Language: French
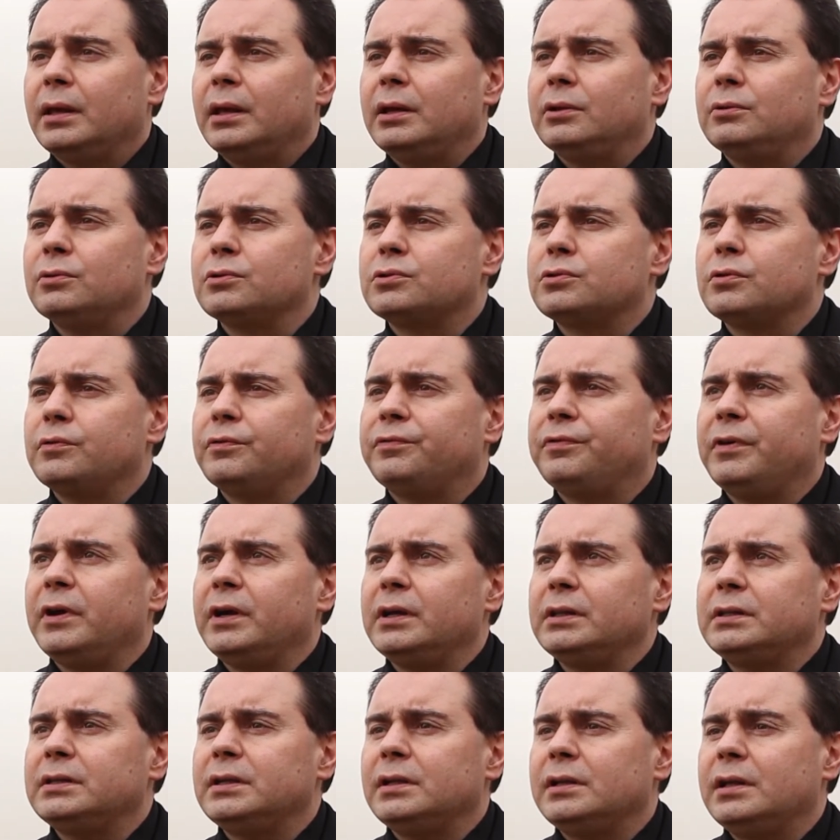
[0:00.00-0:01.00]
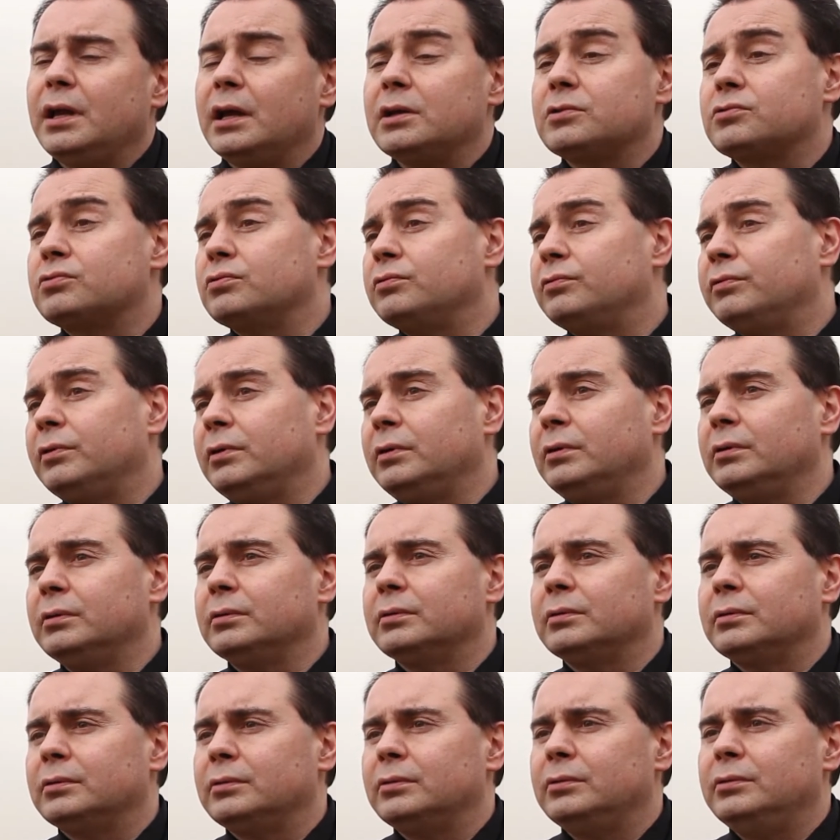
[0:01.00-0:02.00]
Et de ce fait, il y a
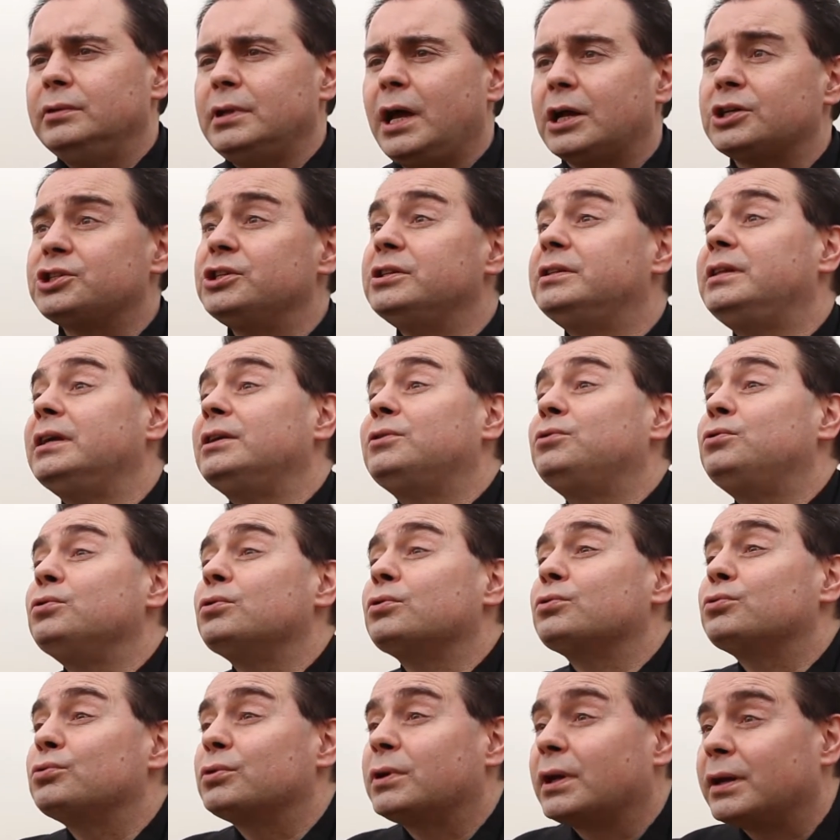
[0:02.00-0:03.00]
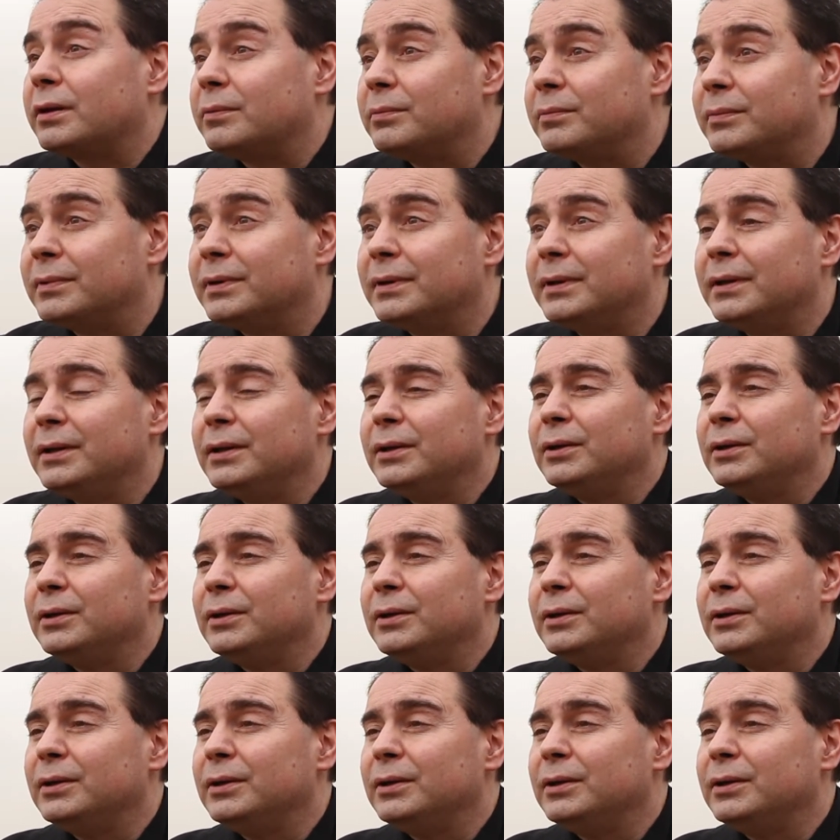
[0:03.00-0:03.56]
souvent euh, une architecture du crime,